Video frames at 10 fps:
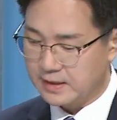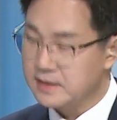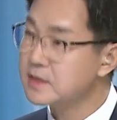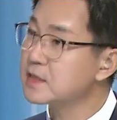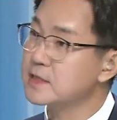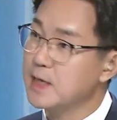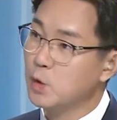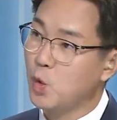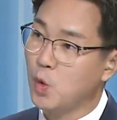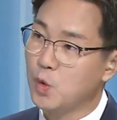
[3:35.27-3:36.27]
인식
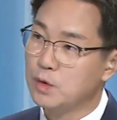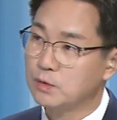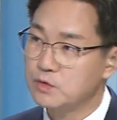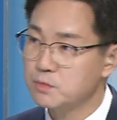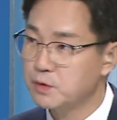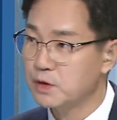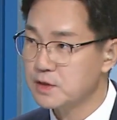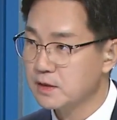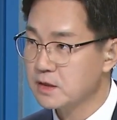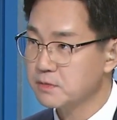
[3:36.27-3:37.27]
제고 이것도 좀
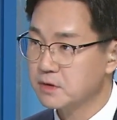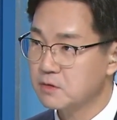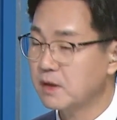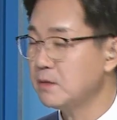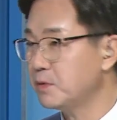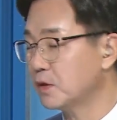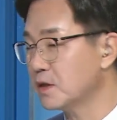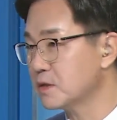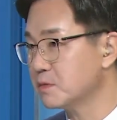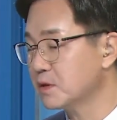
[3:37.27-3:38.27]
필요하지 않을까 싶은데 좀 많이
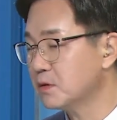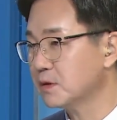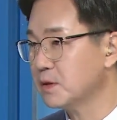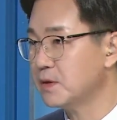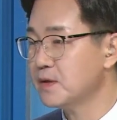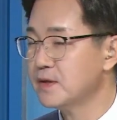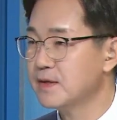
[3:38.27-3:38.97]
변했습니까? 어때요?